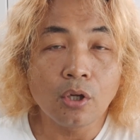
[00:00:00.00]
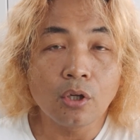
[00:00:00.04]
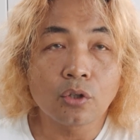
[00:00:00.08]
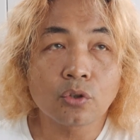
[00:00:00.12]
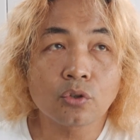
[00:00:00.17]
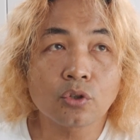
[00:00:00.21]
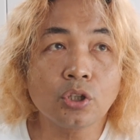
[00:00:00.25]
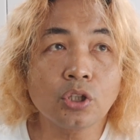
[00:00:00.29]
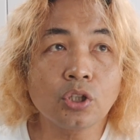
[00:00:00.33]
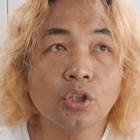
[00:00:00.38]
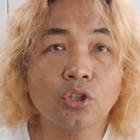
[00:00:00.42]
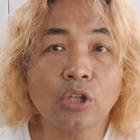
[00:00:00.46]

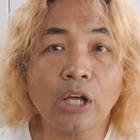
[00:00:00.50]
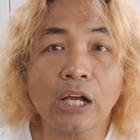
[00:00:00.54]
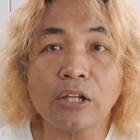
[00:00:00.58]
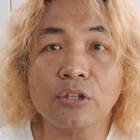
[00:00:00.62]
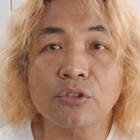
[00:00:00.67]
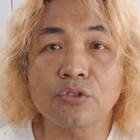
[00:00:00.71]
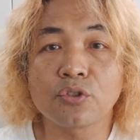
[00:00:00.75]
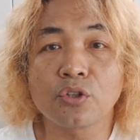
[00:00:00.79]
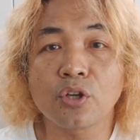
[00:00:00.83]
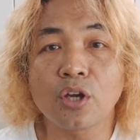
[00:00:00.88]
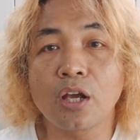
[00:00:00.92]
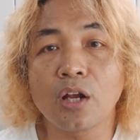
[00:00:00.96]
titan
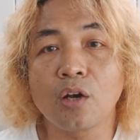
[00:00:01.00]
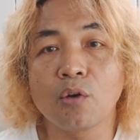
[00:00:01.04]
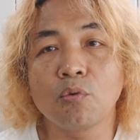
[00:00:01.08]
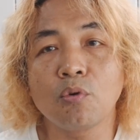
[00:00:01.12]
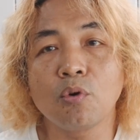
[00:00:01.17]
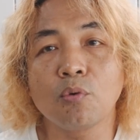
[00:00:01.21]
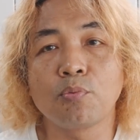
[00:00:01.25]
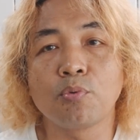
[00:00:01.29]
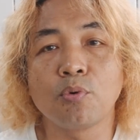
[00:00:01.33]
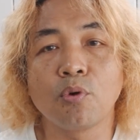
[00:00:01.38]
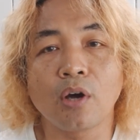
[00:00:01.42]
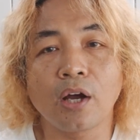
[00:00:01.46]
gel wuh,
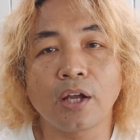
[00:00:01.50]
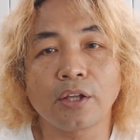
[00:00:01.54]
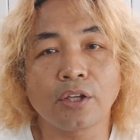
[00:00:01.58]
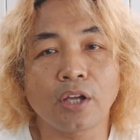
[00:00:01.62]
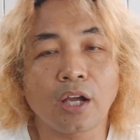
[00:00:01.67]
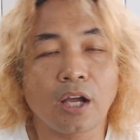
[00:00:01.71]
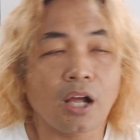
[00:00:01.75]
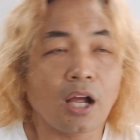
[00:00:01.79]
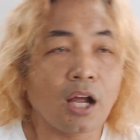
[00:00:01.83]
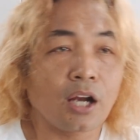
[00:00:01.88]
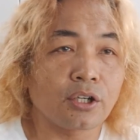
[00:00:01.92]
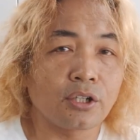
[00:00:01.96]
banyak
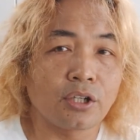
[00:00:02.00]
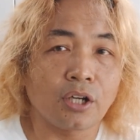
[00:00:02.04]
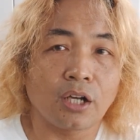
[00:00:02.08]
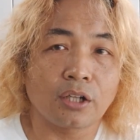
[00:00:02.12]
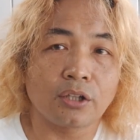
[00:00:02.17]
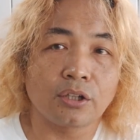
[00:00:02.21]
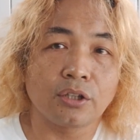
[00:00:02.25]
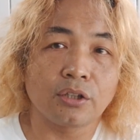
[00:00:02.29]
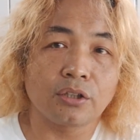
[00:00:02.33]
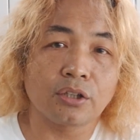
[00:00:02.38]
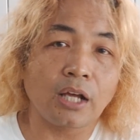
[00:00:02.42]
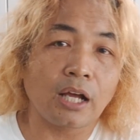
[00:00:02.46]
ada
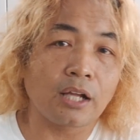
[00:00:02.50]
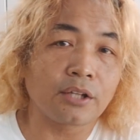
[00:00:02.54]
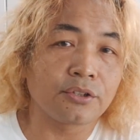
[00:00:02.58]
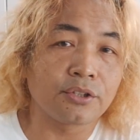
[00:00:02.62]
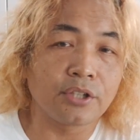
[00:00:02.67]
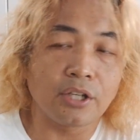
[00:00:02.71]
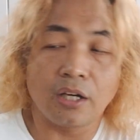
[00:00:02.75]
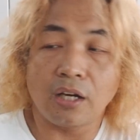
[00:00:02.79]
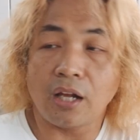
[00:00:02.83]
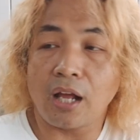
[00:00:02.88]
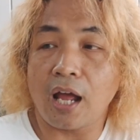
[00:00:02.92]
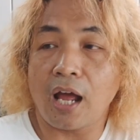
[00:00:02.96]
titan
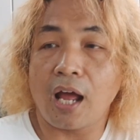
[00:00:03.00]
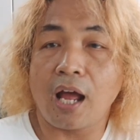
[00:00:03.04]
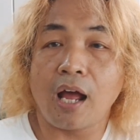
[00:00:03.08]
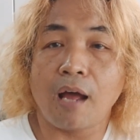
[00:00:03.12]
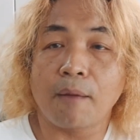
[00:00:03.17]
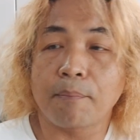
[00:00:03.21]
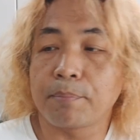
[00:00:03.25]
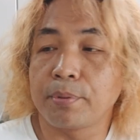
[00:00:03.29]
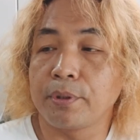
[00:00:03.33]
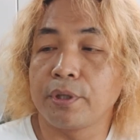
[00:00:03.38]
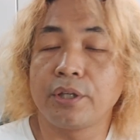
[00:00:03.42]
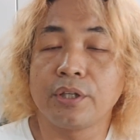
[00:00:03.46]
gel
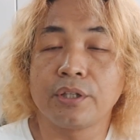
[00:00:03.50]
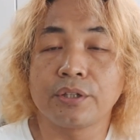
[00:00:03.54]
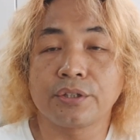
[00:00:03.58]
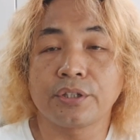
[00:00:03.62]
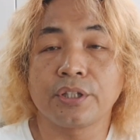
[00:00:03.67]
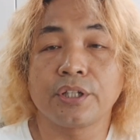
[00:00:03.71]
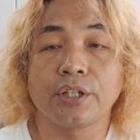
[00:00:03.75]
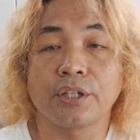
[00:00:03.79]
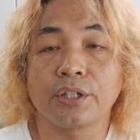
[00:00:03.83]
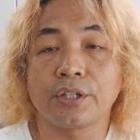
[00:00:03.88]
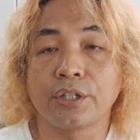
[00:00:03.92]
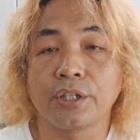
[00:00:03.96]

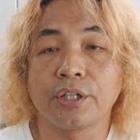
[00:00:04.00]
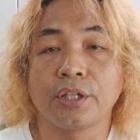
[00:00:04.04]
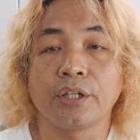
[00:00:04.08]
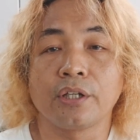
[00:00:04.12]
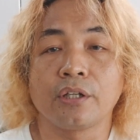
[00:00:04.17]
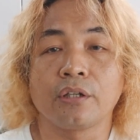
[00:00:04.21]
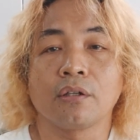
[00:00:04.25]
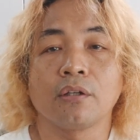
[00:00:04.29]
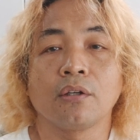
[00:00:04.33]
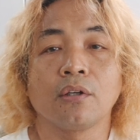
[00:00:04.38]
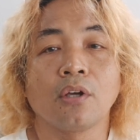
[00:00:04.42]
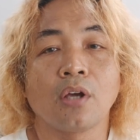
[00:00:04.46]
ABCD
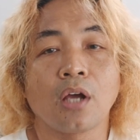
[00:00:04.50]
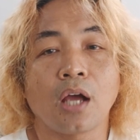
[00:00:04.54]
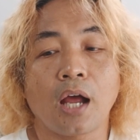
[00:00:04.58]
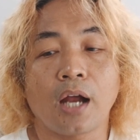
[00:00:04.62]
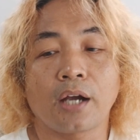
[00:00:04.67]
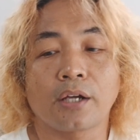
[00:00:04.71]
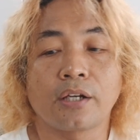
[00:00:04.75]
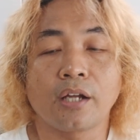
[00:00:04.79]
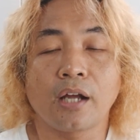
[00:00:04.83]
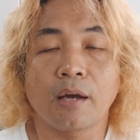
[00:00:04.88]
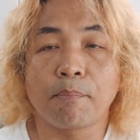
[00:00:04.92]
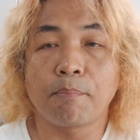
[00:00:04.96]

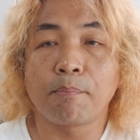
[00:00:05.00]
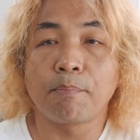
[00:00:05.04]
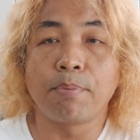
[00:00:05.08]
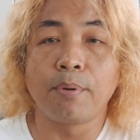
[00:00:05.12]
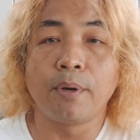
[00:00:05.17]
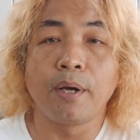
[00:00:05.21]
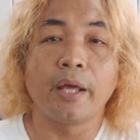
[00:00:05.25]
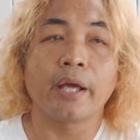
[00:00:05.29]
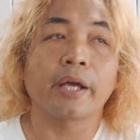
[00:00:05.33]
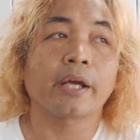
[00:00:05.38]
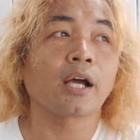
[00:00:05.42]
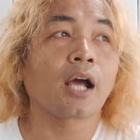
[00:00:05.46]
ada
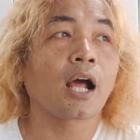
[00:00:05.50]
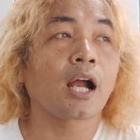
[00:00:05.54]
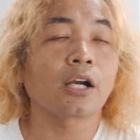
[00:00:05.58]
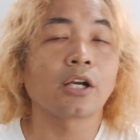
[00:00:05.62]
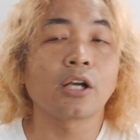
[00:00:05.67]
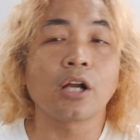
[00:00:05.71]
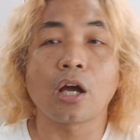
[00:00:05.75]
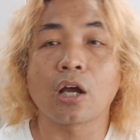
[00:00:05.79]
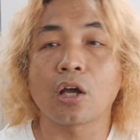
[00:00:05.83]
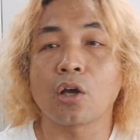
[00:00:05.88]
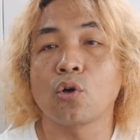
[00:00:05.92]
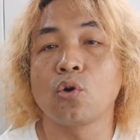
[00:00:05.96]
black ada
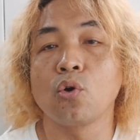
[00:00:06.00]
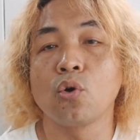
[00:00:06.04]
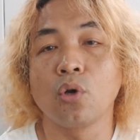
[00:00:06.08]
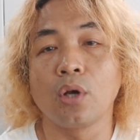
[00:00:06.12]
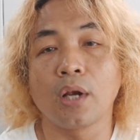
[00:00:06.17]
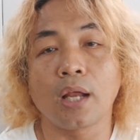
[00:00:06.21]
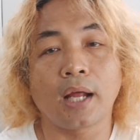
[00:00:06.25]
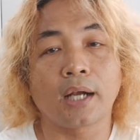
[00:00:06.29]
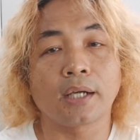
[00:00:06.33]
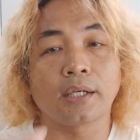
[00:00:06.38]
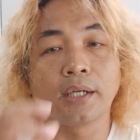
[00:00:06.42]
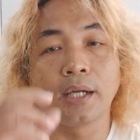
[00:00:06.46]
gold
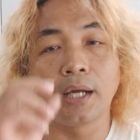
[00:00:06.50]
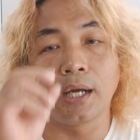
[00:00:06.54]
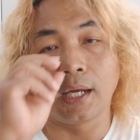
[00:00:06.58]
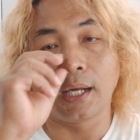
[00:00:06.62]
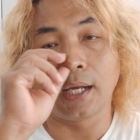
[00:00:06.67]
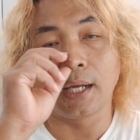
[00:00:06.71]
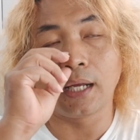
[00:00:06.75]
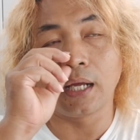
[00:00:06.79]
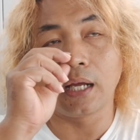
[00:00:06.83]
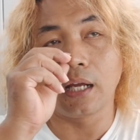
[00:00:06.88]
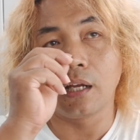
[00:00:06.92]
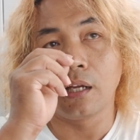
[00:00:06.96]
ada